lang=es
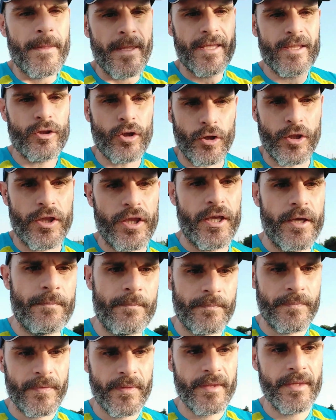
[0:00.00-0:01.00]
Entonces,
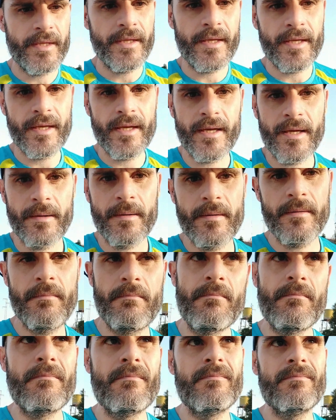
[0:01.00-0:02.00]

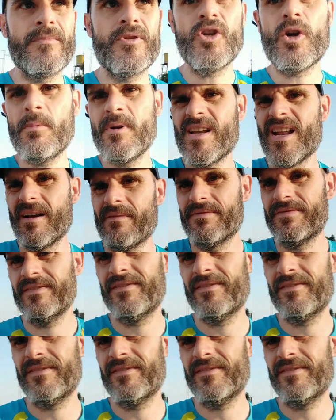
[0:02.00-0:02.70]
mm, yo mira,